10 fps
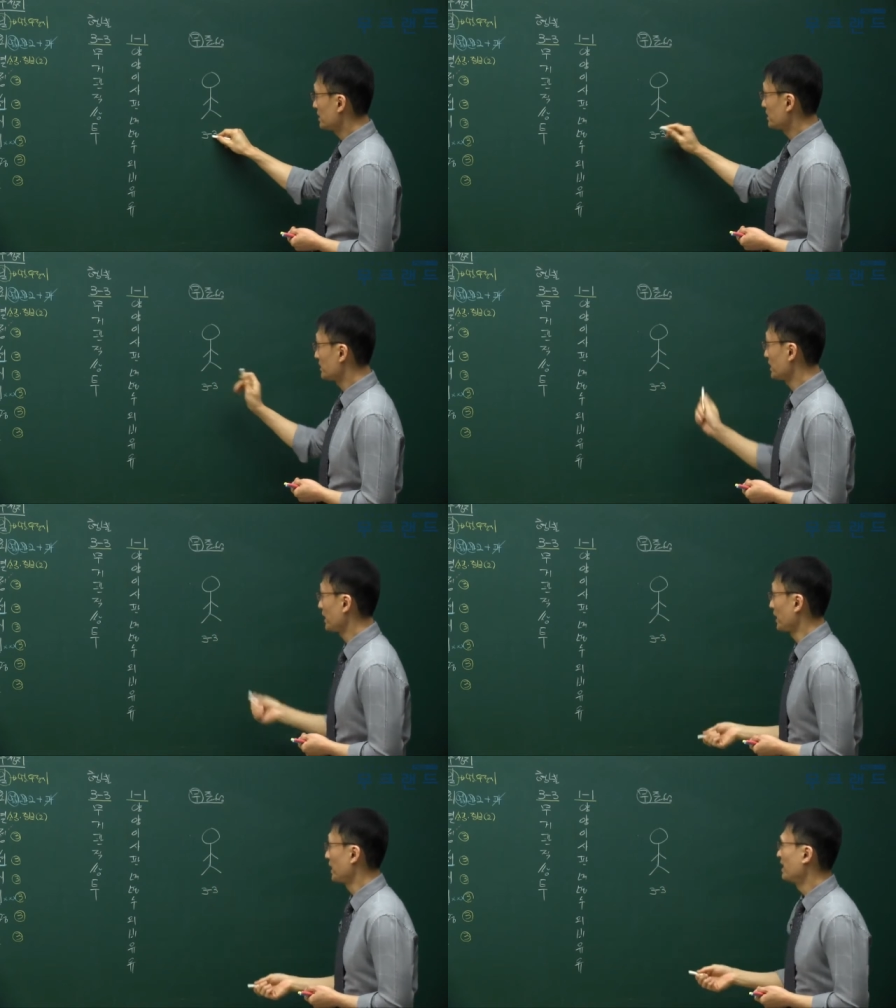
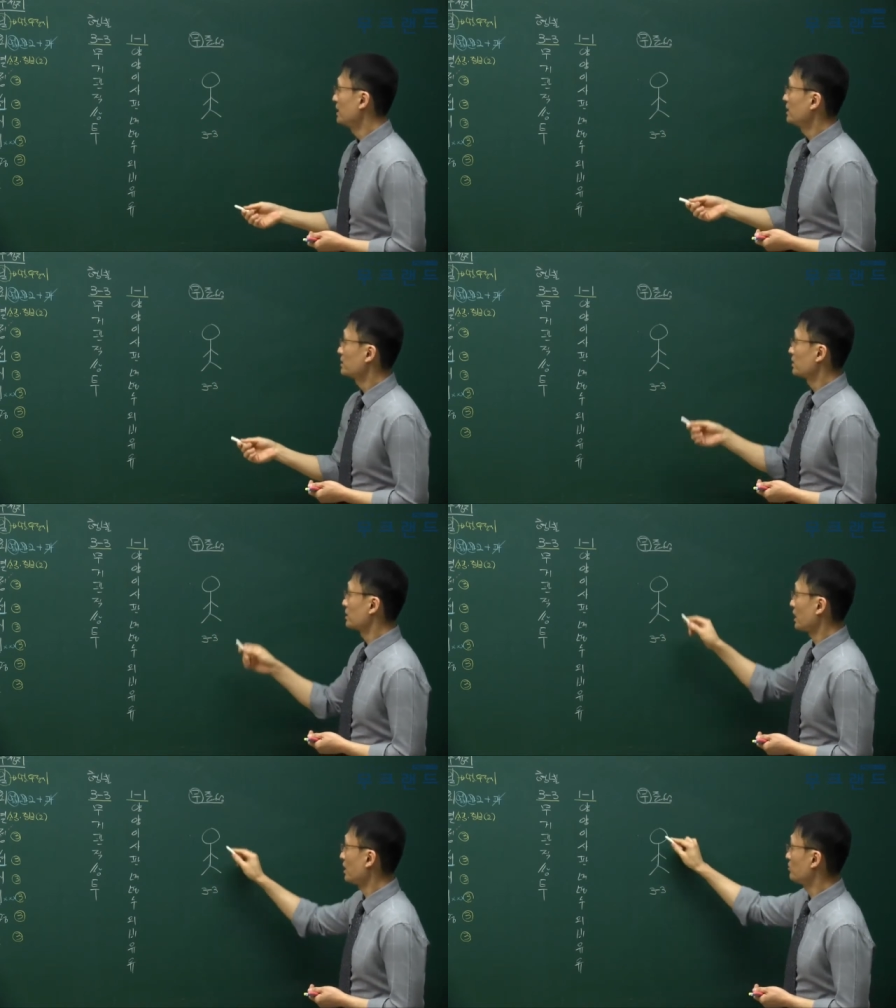3인데
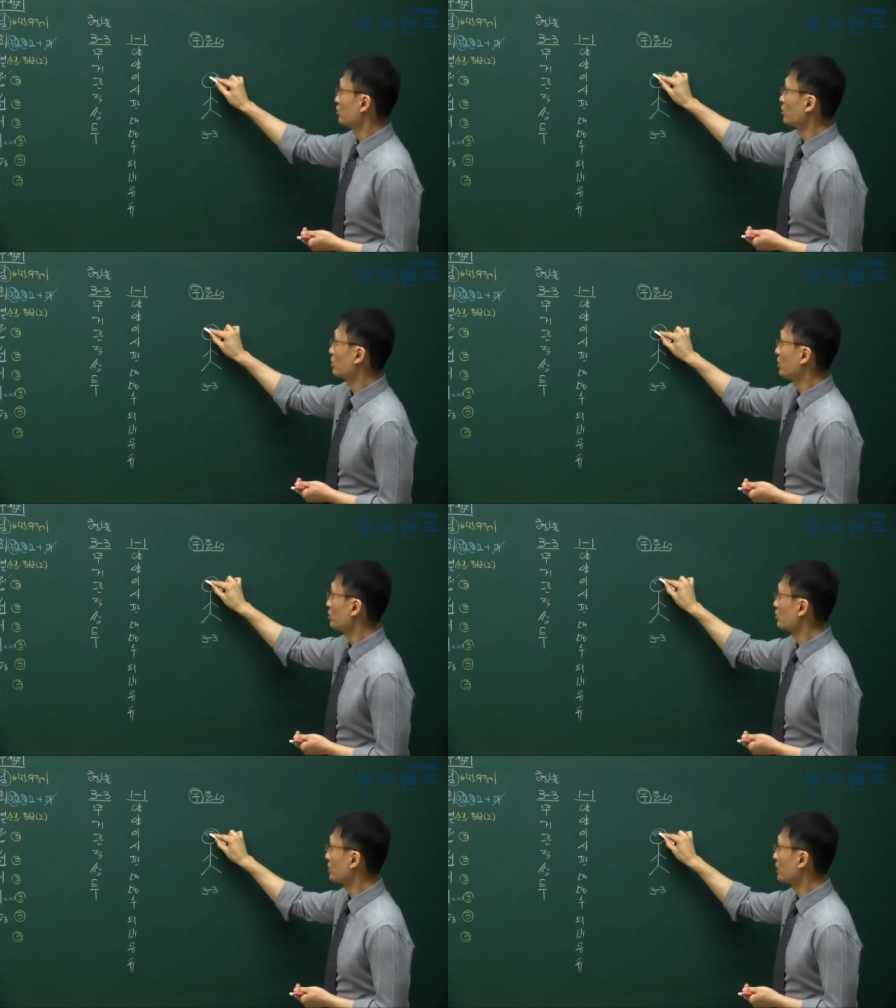저자가 무등록
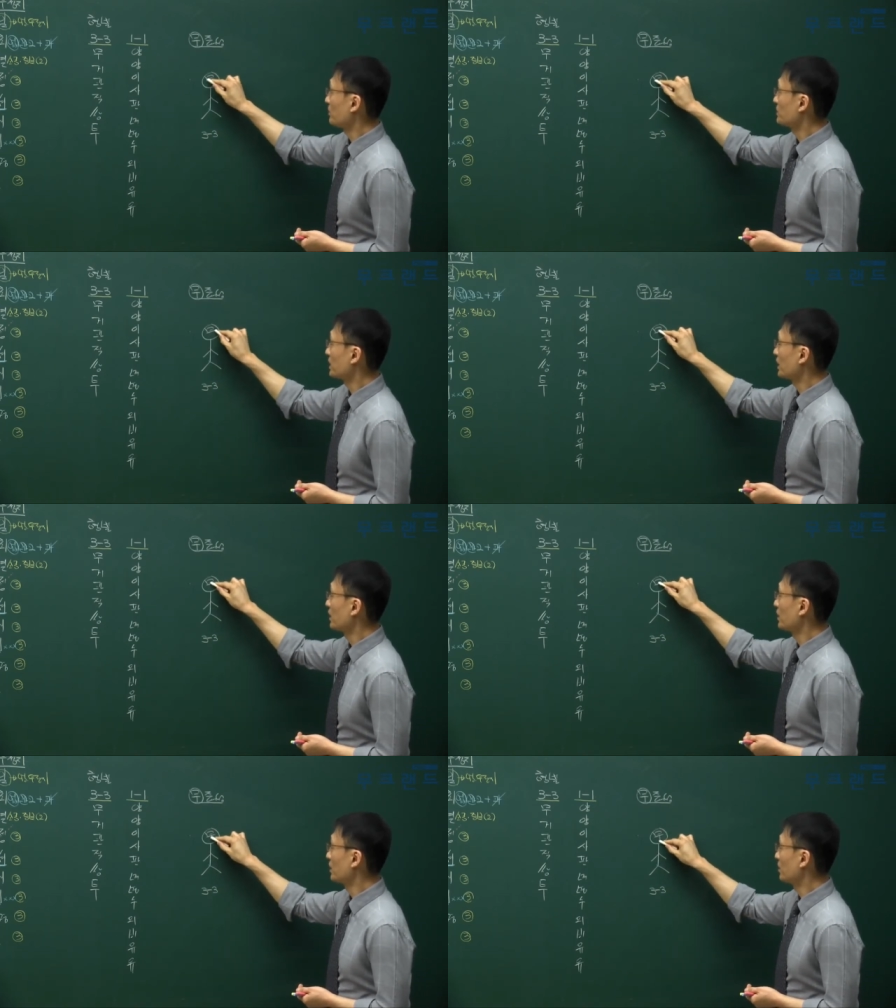
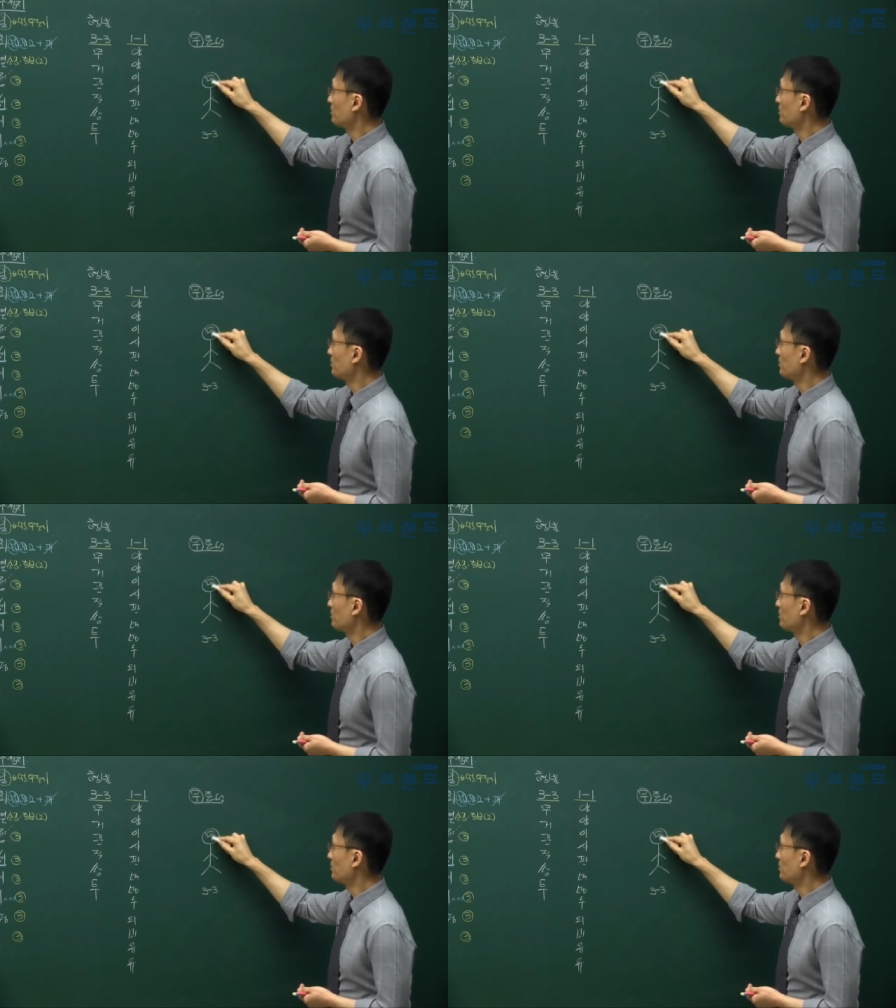중개업자라는 걸